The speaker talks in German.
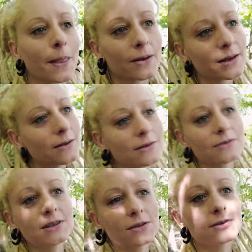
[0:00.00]
Und dann
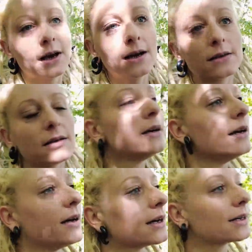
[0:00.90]
irgendwie zu sagen,
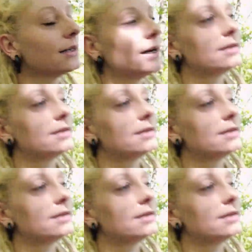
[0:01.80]
keine